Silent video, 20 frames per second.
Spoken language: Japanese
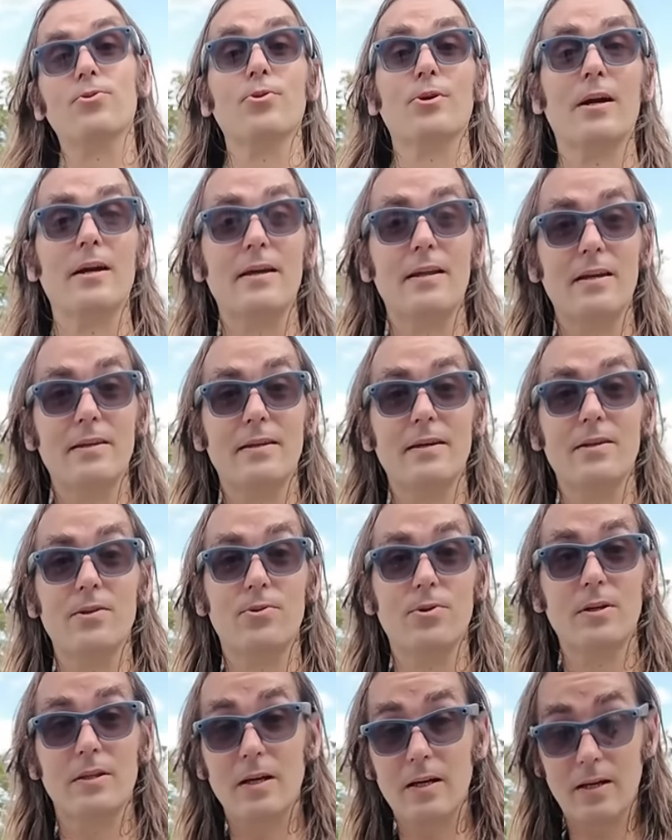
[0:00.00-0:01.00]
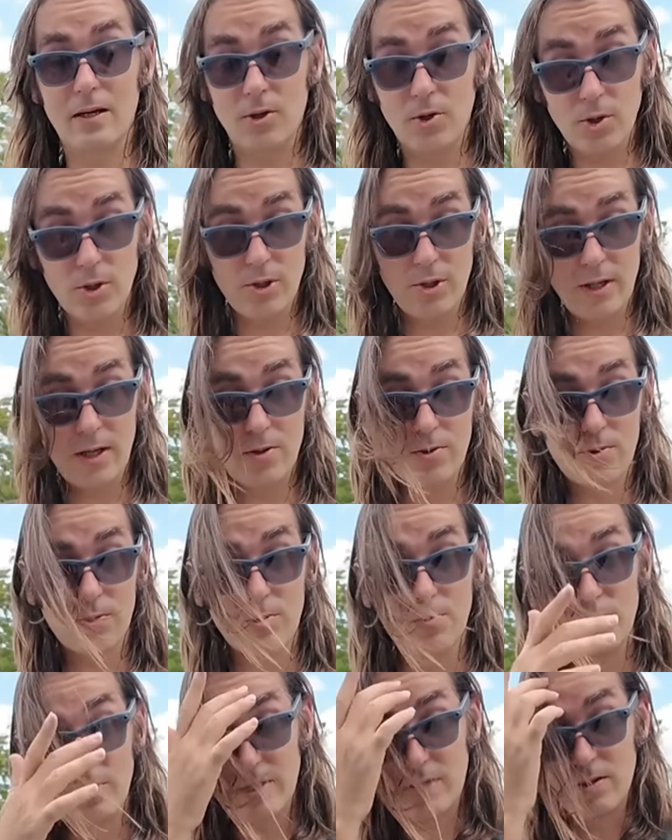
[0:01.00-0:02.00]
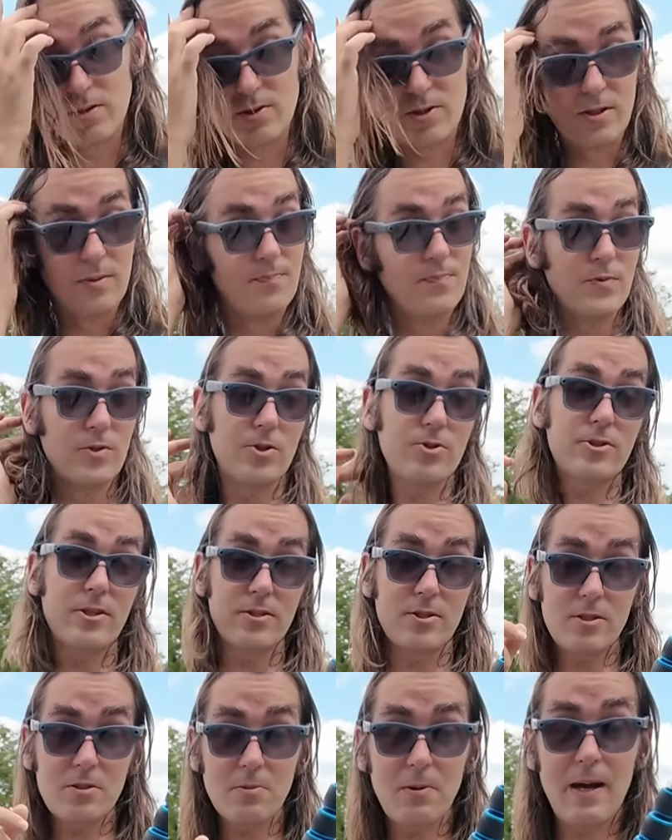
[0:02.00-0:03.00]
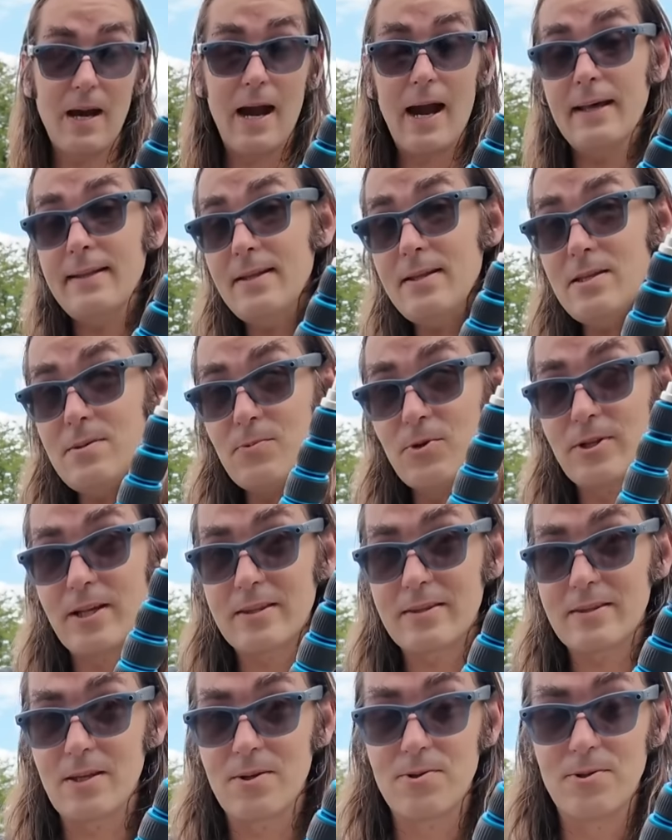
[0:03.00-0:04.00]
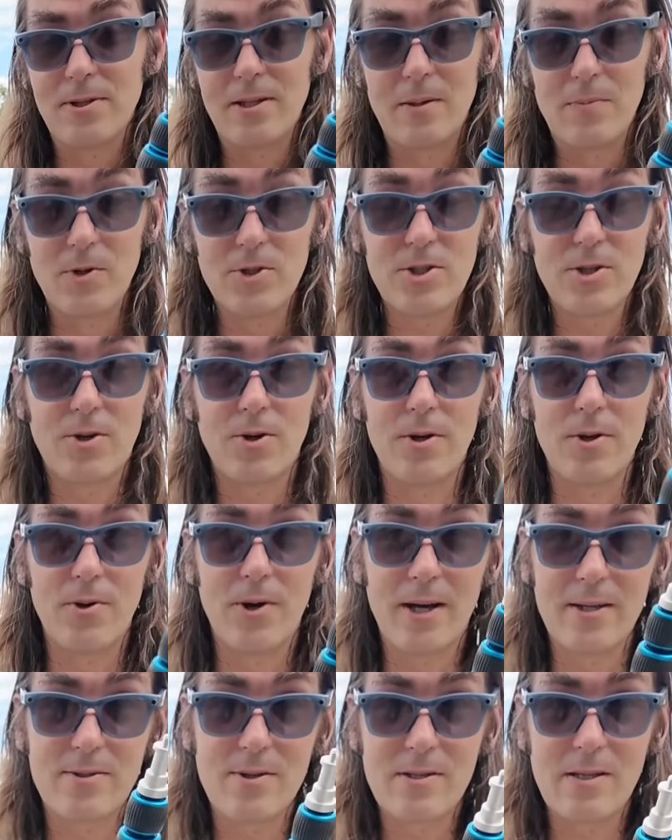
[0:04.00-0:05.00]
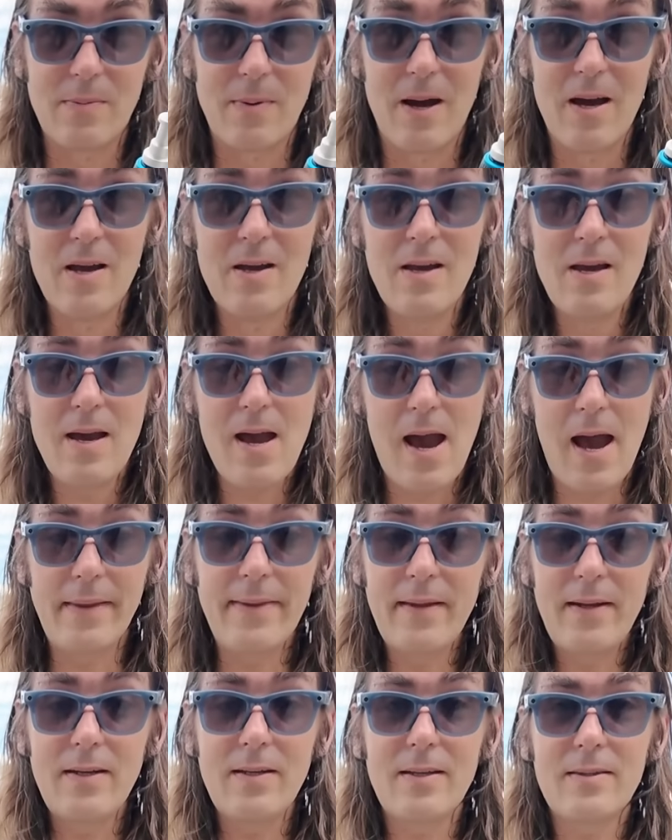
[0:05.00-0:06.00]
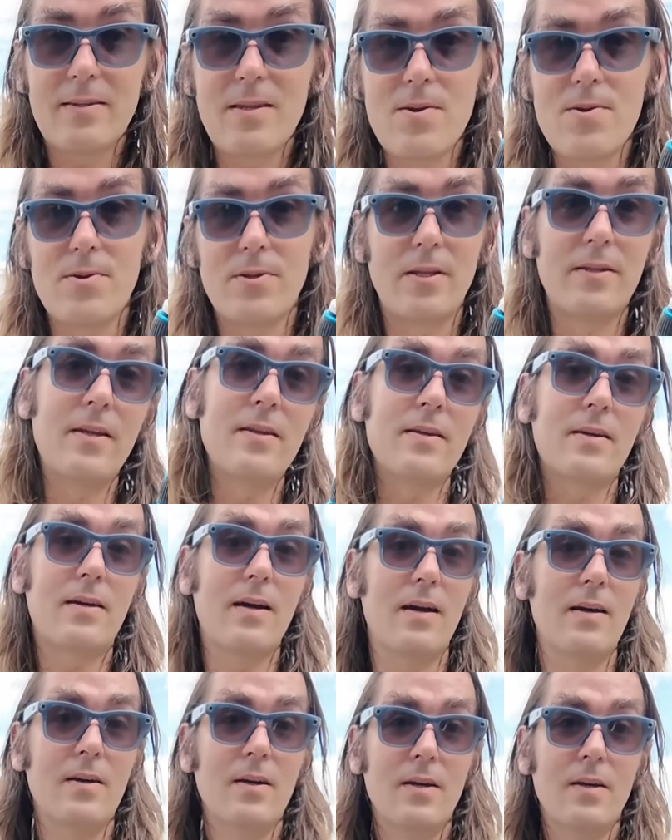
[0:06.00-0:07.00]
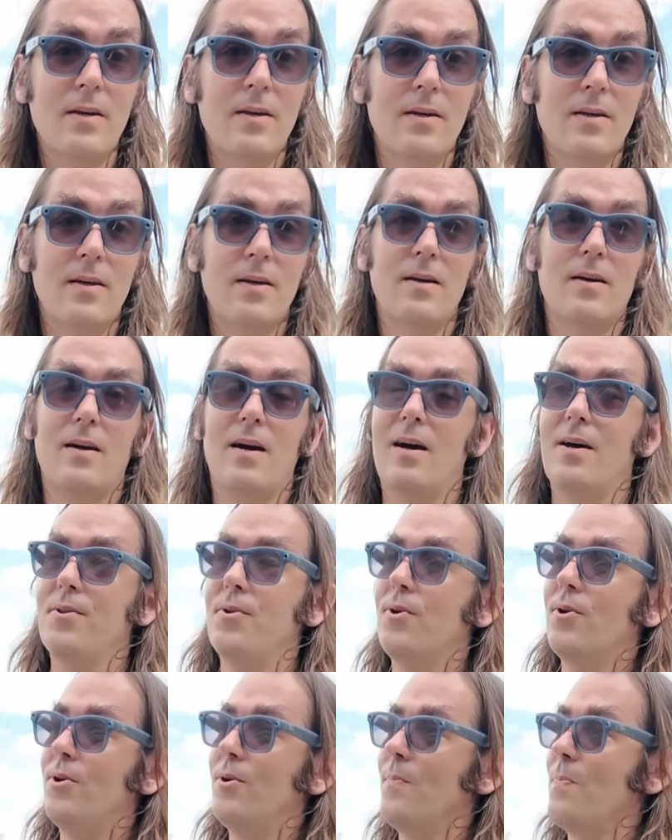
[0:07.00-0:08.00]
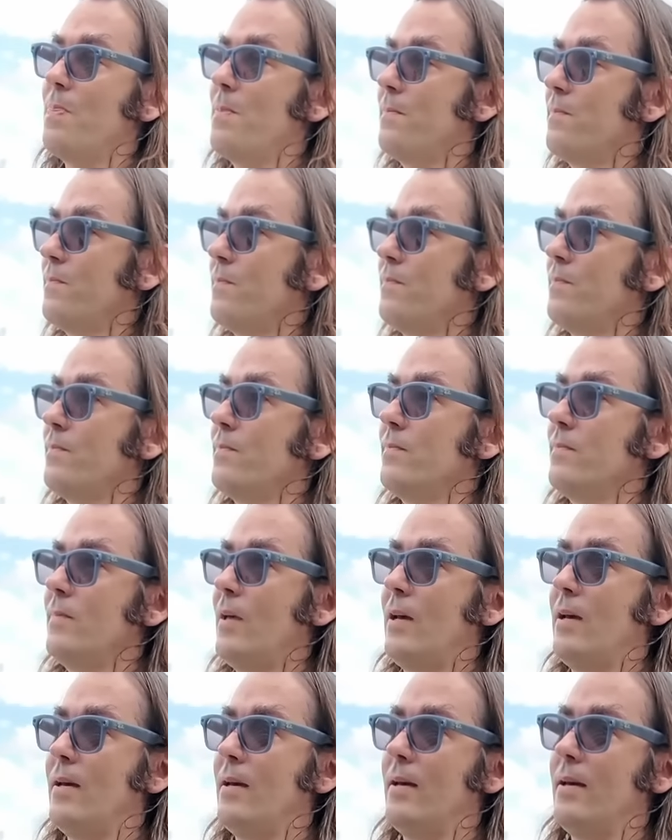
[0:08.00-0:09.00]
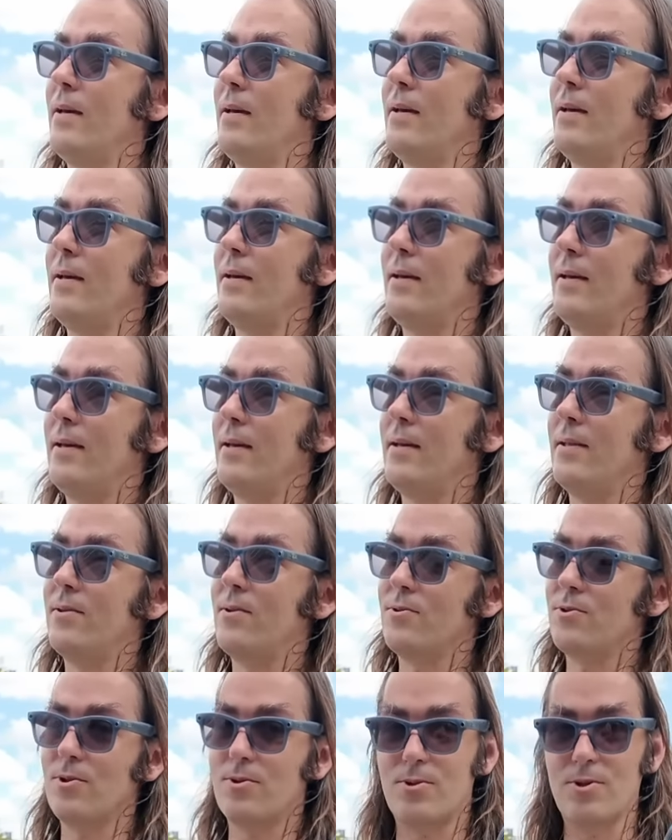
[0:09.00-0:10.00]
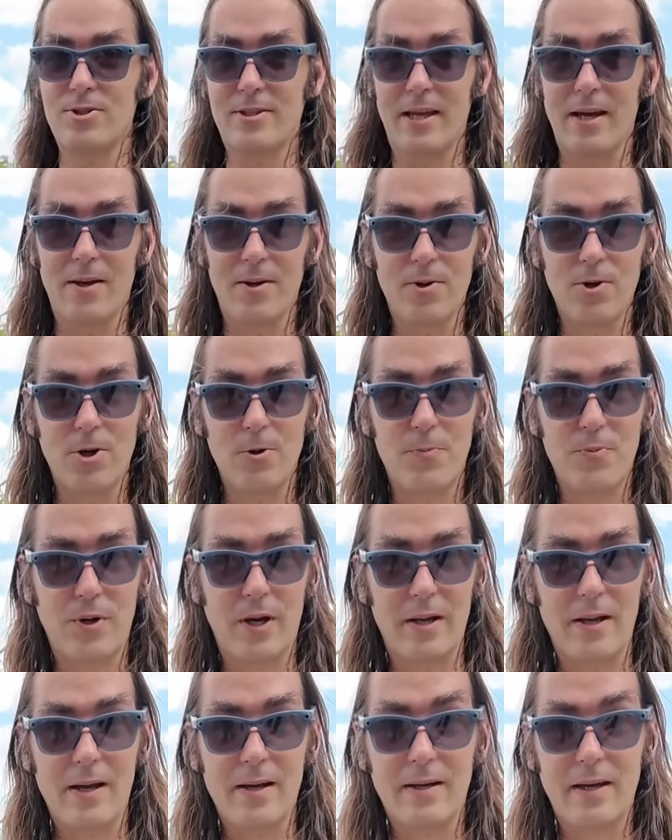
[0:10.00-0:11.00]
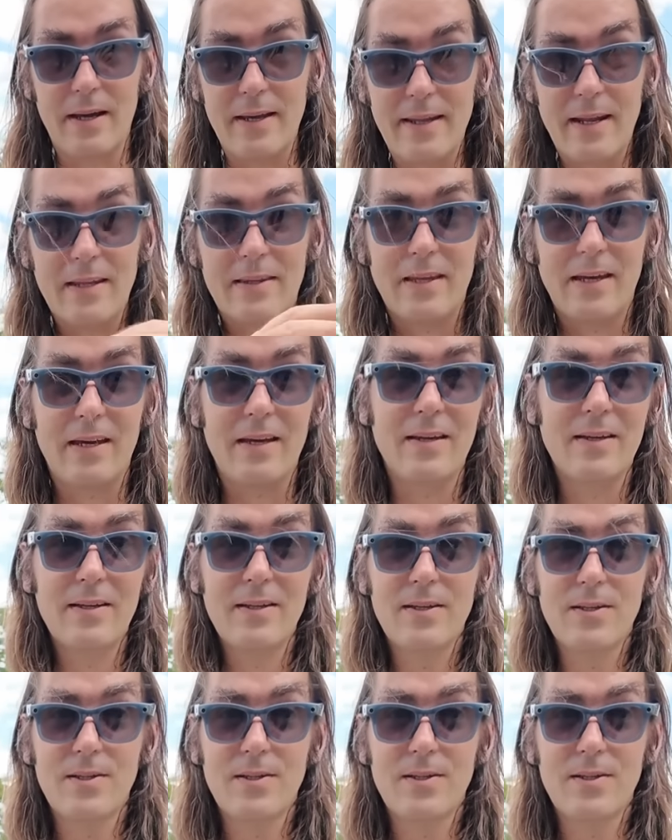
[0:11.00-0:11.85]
トとか入れたりとか、なんかいろいろ入れることもできるし、そして実は穴にもなってるので、もしこれを外せば穴になってるので、何かちょっとしたロープかなんか入れて、